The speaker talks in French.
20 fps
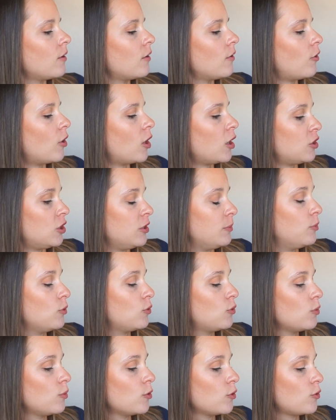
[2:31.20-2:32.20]
voilà, j'ai
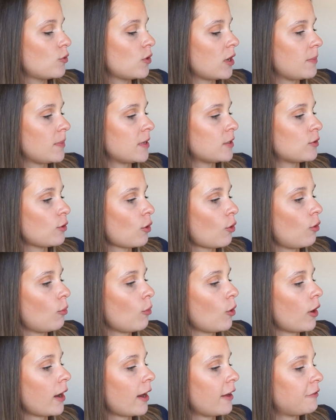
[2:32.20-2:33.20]
beaucoup beaucoup aimé ce
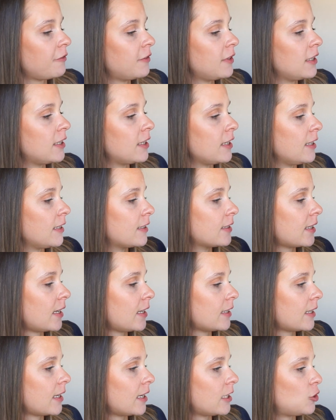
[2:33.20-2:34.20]
roman graphique, il est
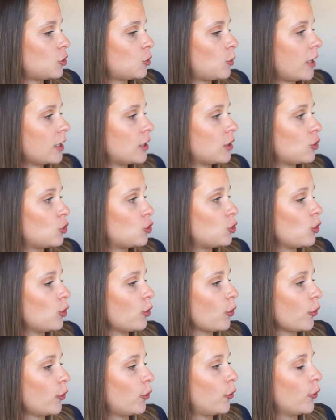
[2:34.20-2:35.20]
très très chouette, je
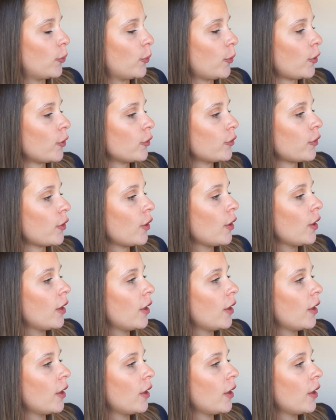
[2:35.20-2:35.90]
le recommande.